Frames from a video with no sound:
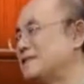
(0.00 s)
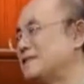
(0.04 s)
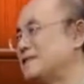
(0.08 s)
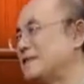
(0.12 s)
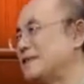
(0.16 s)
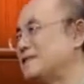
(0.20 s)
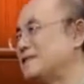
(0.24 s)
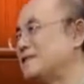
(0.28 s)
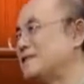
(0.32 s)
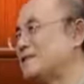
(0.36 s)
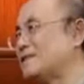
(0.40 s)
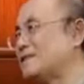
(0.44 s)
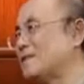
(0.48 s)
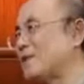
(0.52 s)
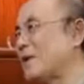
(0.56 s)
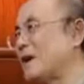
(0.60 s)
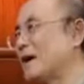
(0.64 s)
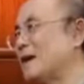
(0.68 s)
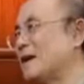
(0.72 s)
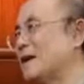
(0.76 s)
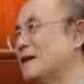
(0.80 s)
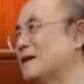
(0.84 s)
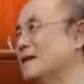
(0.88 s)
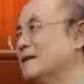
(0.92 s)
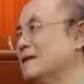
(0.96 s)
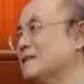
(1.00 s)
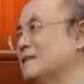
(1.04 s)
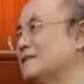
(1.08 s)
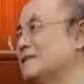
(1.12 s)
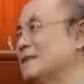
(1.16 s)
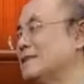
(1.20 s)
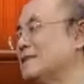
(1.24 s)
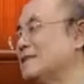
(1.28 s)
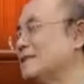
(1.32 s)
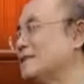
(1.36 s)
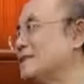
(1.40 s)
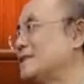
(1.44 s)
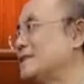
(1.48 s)
人也喜欢，
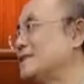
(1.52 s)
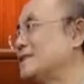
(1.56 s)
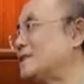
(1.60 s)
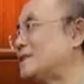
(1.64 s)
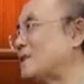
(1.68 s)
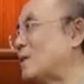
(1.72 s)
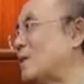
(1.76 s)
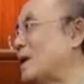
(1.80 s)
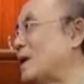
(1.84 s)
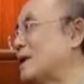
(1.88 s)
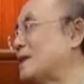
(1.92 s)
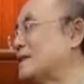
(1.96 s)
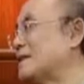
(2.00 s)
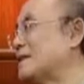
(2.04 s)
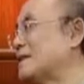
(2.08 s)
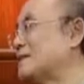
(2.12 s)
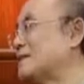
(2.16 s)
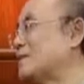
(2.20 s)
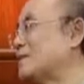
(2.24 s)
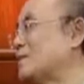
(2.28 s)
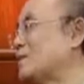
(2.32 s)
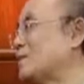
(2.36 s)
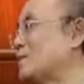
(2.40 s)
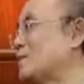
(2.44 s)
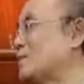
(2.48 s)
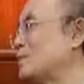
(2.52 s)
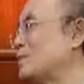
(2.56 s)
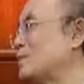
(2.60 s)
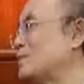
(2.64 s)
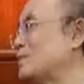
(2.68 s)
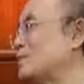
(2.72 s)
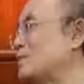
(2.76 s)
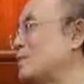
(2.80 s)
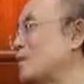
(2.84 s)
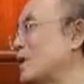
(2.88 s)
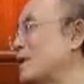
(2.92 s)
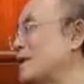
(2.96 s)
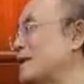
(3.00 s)
年轻人喜欢，那就
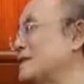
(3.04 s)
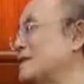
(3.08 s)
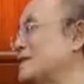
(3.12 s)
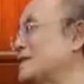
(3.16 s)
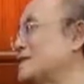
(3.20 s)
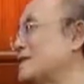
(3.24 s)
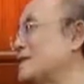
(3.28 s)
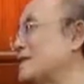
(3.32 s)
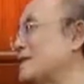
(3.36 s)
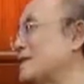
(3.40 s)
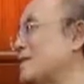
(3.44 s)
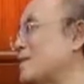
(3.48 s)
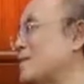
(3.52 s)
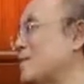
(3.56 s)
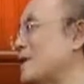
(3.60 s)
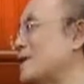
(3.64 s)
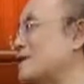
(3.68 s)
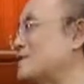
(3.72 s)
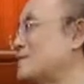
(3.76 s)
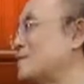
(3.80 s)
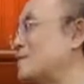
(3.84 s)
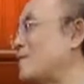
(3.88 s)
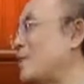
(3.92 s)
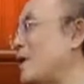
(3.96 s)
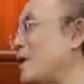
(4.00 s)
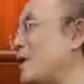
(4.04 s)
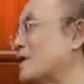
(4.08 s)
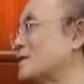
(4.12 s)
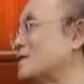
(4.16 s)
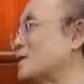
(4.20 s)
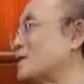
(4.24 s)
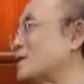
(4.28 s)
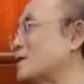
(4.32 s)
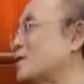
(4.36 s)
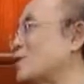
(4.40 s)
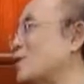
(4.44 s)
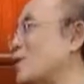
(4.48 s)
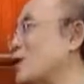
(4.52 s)
我看迪斯科也没什么不好，
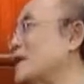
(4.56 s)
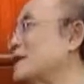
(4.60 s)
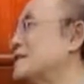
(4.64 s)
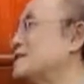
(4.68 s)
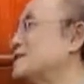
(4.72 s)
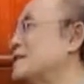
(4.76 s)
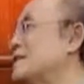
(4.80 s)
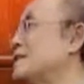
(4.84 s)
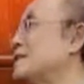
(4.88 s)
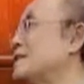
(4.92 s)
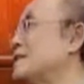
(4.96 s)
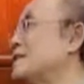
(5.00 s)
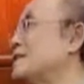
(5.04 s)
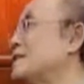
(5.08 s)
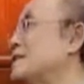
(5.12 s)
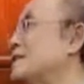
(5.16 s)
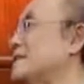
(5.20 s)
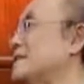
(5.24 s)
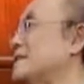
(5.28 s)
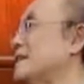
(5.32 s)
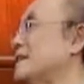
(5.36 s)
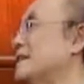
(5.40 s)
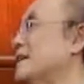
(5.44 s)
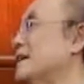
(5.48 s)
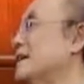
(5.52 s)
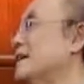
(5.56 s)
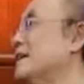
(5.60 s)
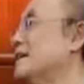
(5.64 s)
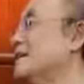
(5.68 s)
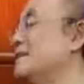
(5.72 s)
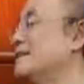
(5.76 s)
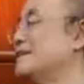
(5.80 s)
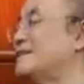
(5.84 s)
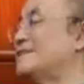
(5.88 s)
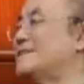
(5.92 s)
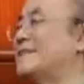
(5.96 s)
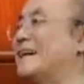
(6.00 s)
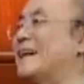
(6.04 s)
就跟锻炼身体，
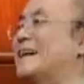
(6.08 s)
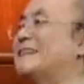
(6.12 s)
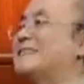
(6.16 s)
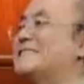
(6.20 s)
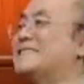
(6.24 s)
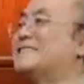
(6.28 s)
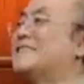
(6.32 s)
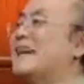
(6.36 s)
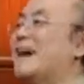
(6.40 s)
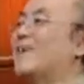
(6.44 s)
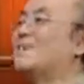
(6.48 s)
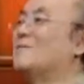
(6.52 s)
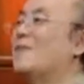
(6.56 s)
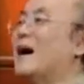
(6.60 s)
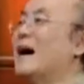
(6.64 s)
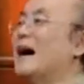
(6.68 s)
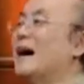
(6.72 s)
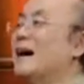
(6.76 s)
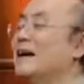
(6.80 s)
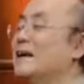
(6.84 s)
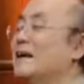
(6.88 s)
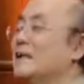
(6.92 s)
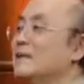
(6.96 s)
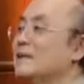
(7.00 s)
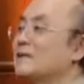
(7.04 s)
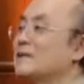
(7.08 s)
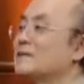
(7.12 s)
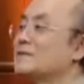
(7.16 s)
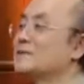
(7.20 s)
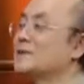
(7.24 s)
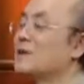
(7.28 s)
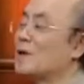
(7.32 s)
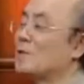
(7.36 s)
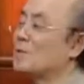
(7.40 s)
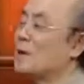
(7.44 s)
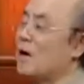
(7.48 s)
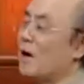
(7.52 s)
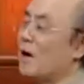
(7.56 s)
也很像嘛。现在